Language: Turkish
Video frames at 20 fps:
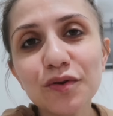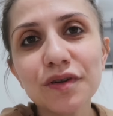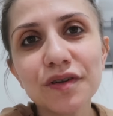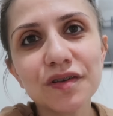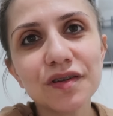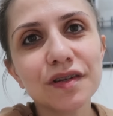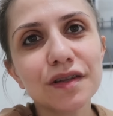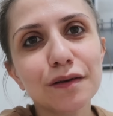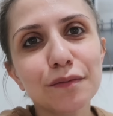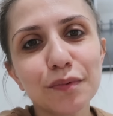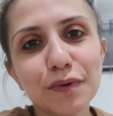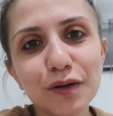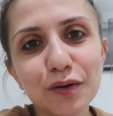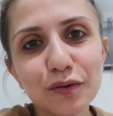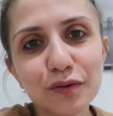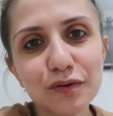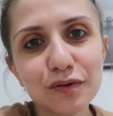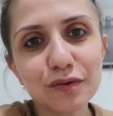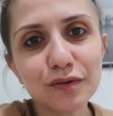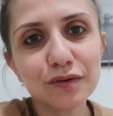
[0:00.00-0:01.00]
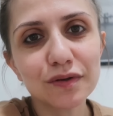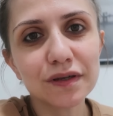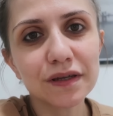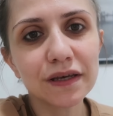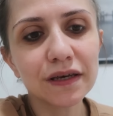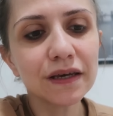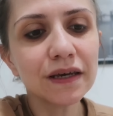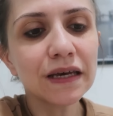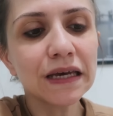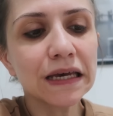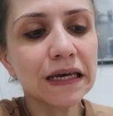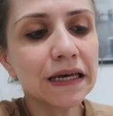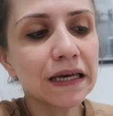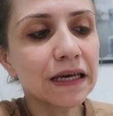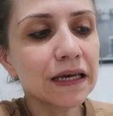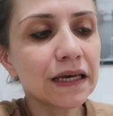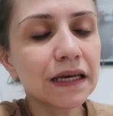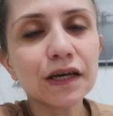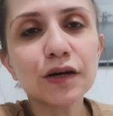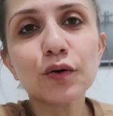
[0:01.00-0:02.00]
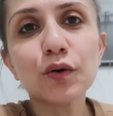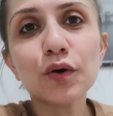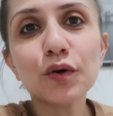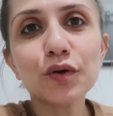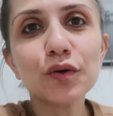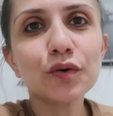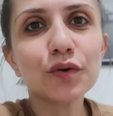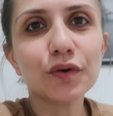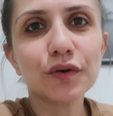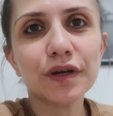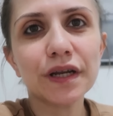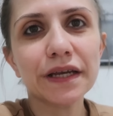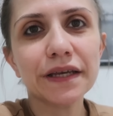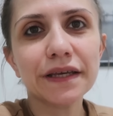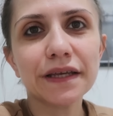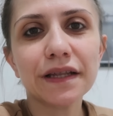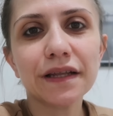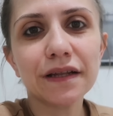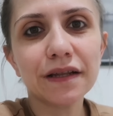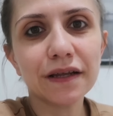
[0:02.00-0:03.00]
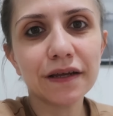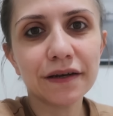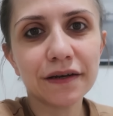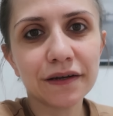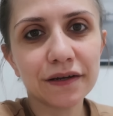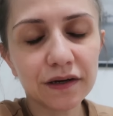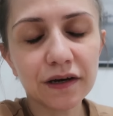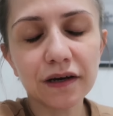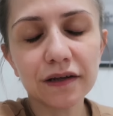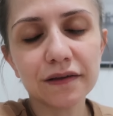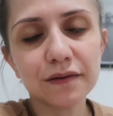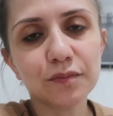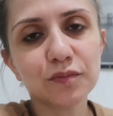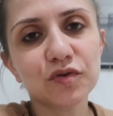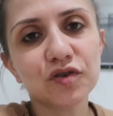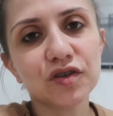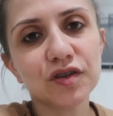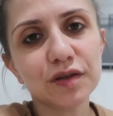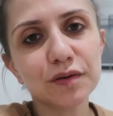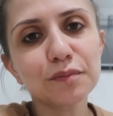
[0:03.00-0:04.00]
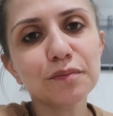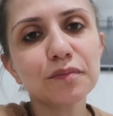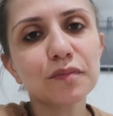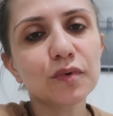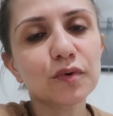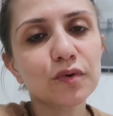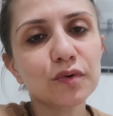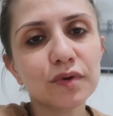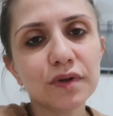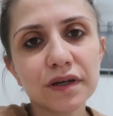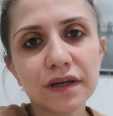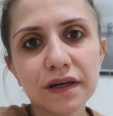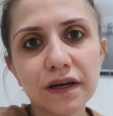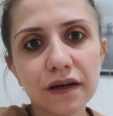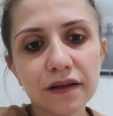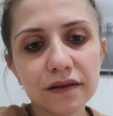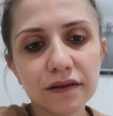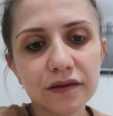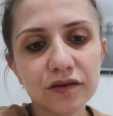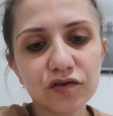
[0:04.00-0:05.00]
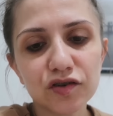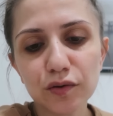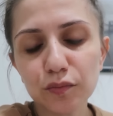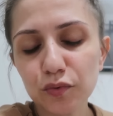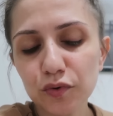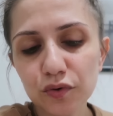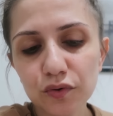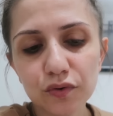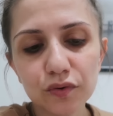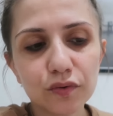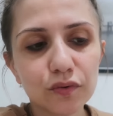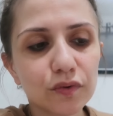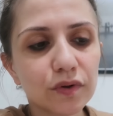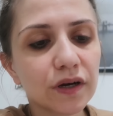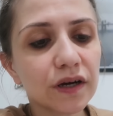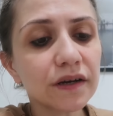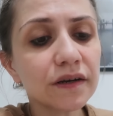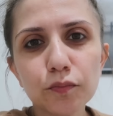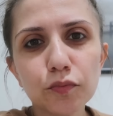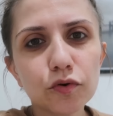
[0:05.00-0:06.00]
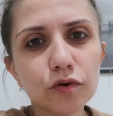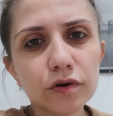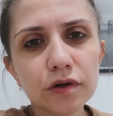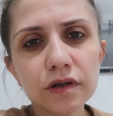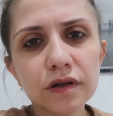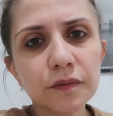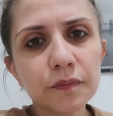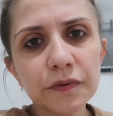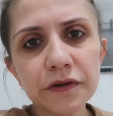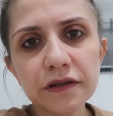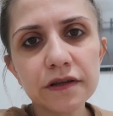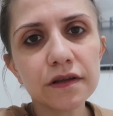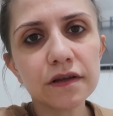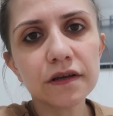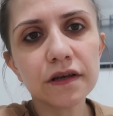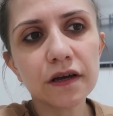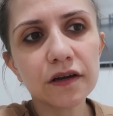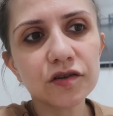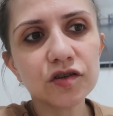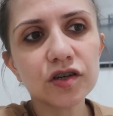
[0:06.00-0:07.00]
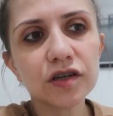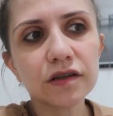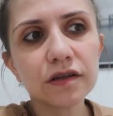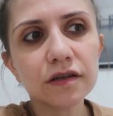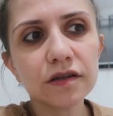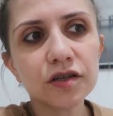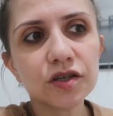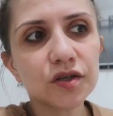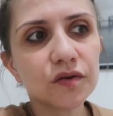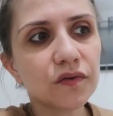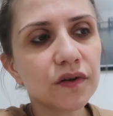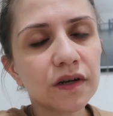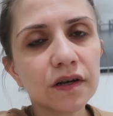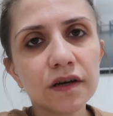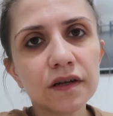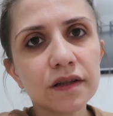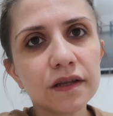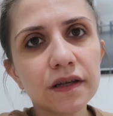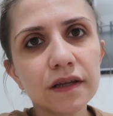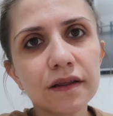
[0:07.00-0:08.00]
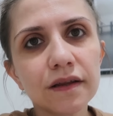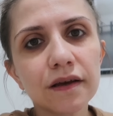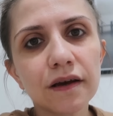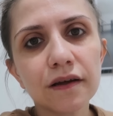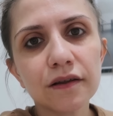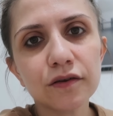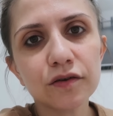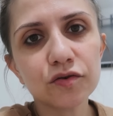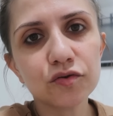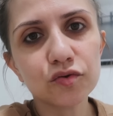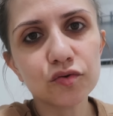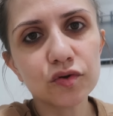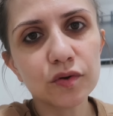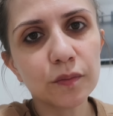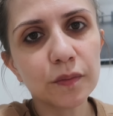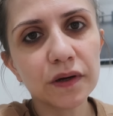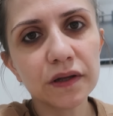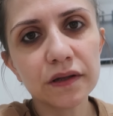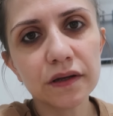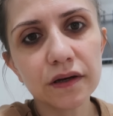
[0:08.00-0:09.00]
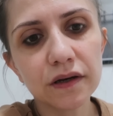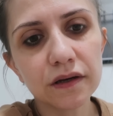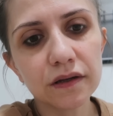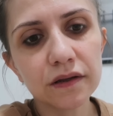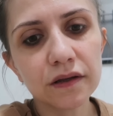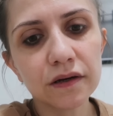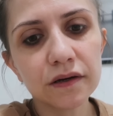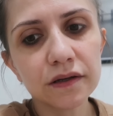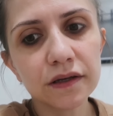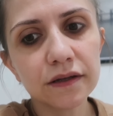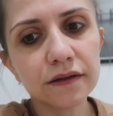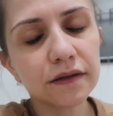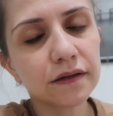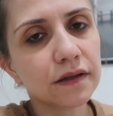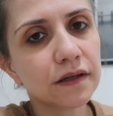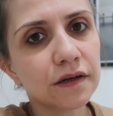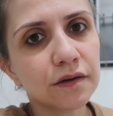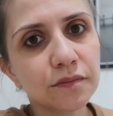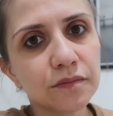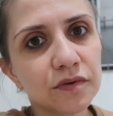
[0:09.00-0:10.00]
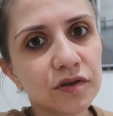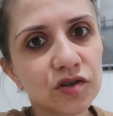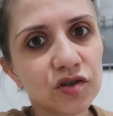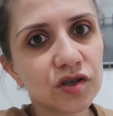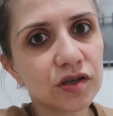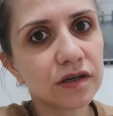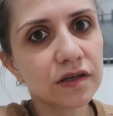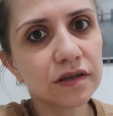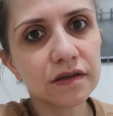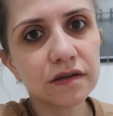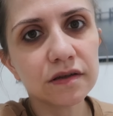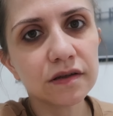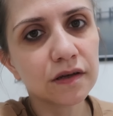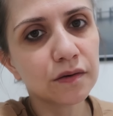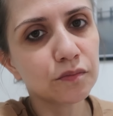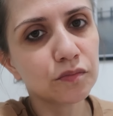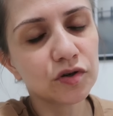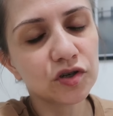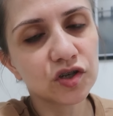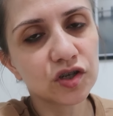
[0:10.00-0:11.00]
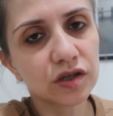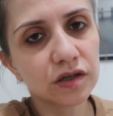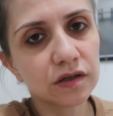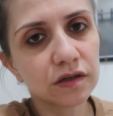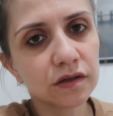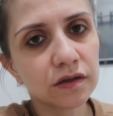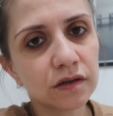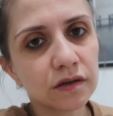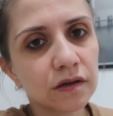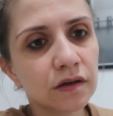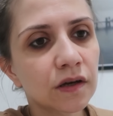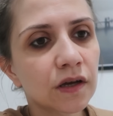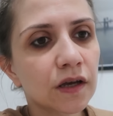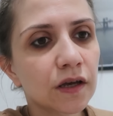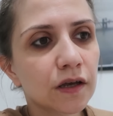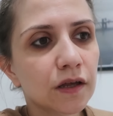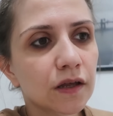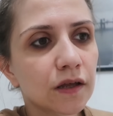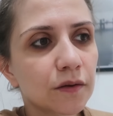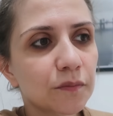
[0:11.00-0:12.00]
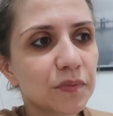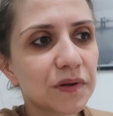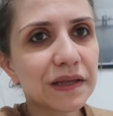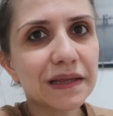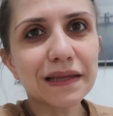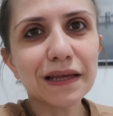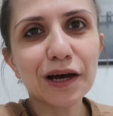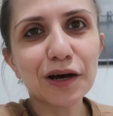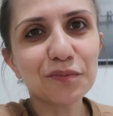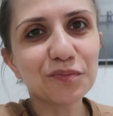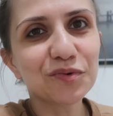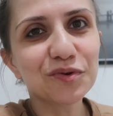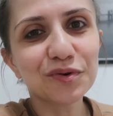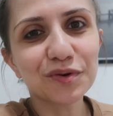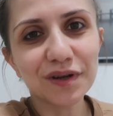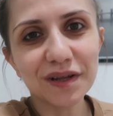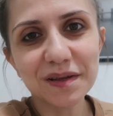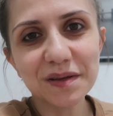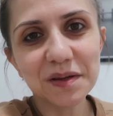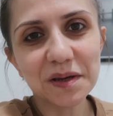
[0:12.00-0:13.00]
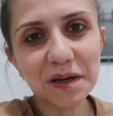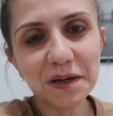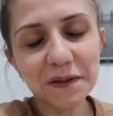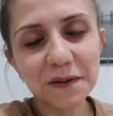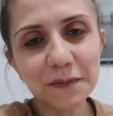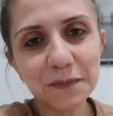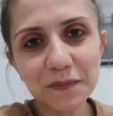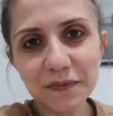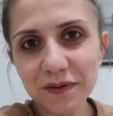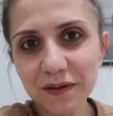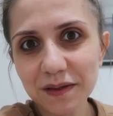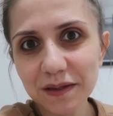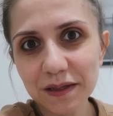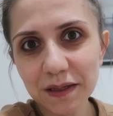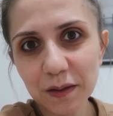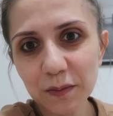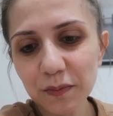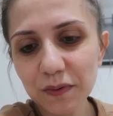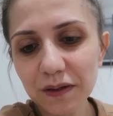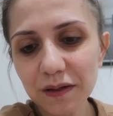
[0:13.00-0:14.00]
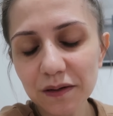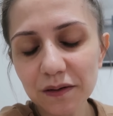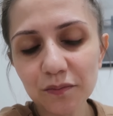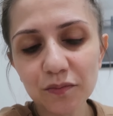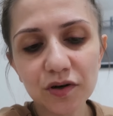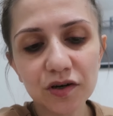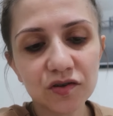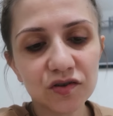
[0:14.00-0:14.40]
gün içinde biliyorsunuz ki koyu renklileri katmıştım. Onları katlayacağım. Kurudular. Bu arada pizza gerçekten hiç fena değildi. Yani şu zamana kadar yediklerimin içerisinde en başarılı pizza hamuruna sahipti diyebilirim